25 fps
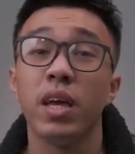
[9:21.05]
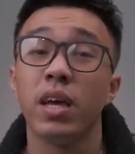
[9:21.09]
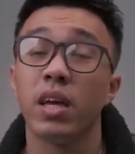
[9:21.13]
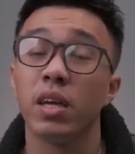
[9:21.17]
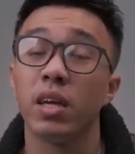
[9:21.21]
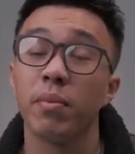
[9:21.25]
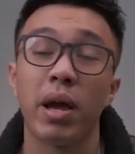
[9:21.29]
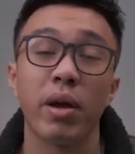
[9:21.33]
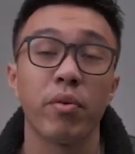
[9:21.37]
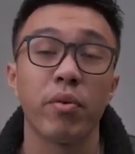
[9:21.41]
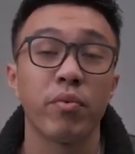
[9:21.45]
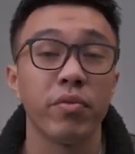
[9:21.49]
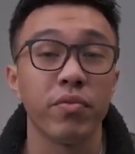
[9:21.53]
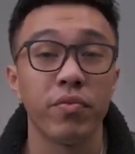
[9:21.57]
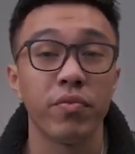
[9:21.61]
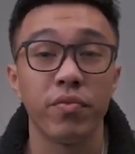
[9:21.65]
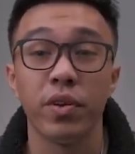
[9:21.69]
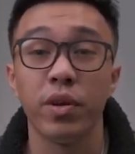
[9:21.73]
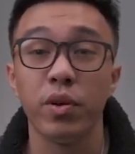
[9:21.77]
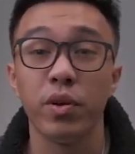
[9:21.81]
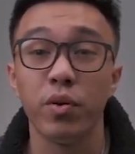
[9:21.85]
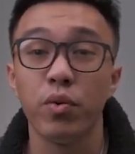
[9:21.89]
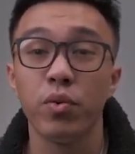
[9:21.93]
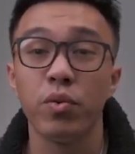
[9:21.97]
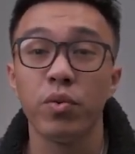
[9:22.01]
những bài
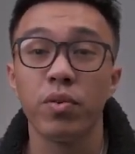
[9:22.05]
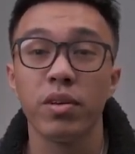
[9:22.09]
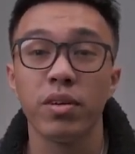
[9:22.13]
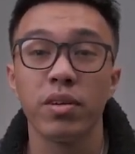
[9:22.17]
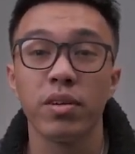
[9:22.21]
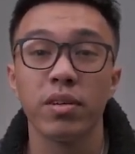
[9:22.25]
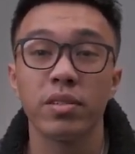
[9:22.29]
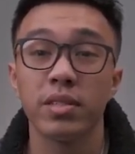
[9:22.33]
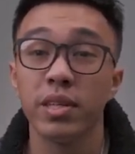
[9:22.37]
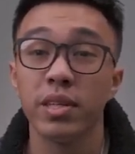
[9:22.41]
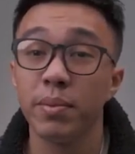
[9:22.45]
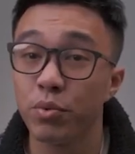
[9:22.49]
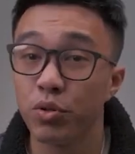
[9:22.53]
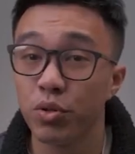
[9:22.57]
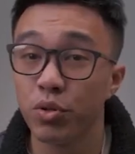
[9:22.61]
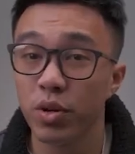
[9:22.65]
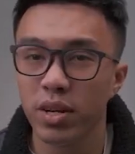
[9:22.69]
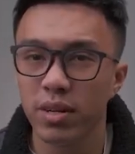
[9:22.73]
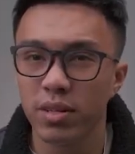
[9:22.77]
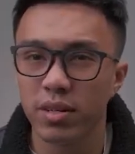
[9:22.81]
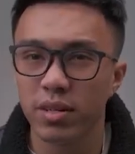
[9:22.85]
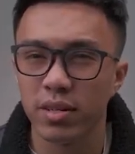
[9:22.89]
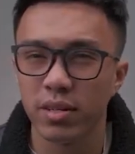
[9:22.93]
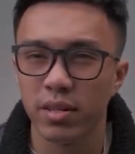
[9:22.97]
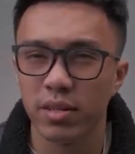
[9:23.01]
review, những tip trick,
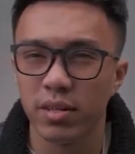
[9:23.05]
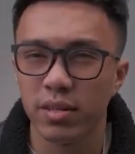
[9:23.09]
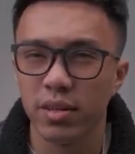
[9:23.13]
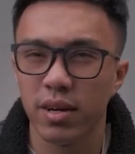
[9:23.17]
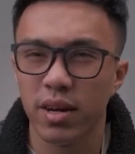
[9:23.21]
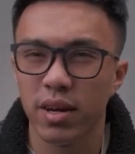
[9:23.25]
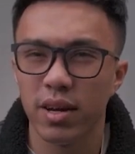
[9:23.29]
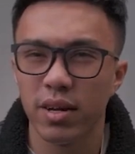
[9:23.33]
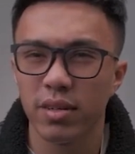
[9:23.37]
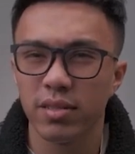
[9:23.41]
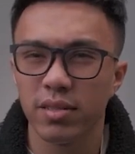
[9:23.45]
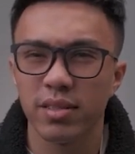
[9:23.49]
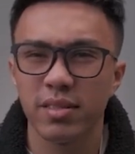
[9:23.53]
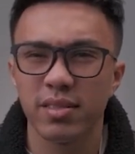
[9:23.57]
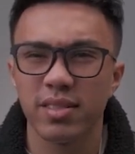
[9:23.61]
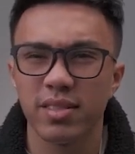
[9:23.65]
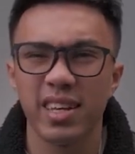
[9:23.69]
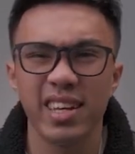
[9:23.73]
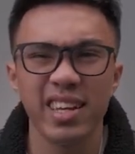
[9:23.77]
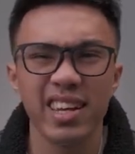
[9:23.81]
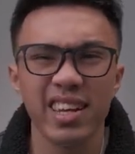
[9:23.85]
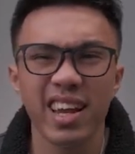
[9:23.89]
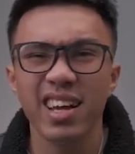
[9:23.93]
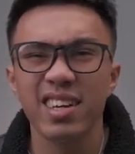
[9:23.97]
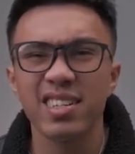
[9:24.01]
những uh,
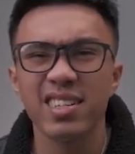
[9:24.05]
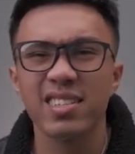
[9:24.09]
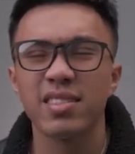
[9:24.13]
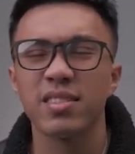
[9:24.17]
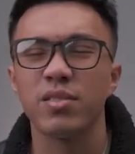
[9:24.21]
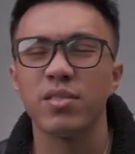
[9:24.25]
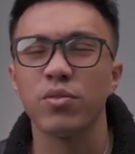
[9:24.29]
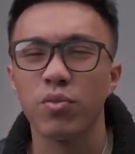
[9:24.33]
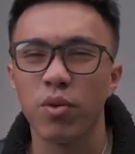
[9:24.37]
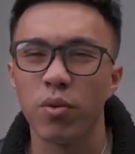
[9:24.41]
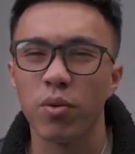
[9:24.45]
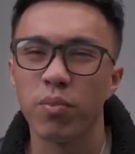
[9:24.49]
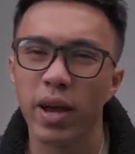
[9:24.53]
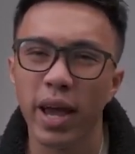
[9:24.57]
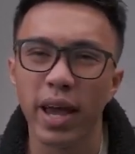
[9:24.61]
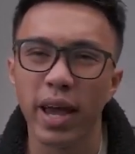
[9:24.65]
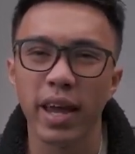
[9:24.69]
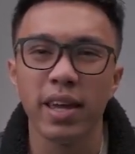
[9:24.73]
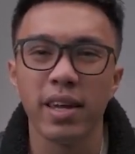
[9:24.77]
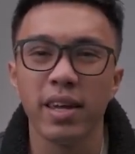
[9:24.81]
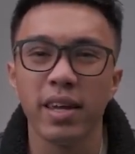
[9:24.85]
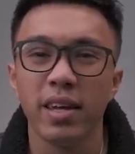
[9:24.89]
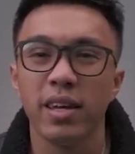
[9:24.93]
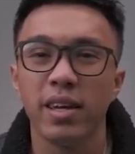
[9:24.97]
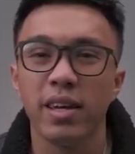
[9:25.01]
kỹ năng sử dụng công nghệ